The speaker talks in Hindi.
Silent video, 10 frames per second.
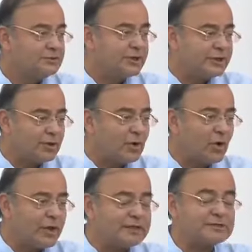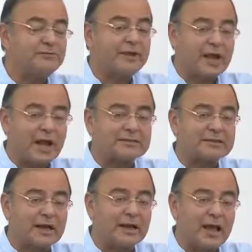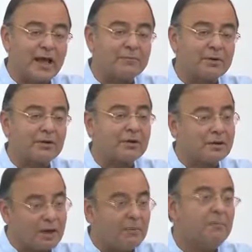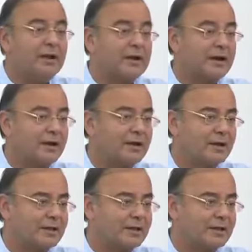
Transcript: जिनको इस विकास का लाभ कम मिल रहा है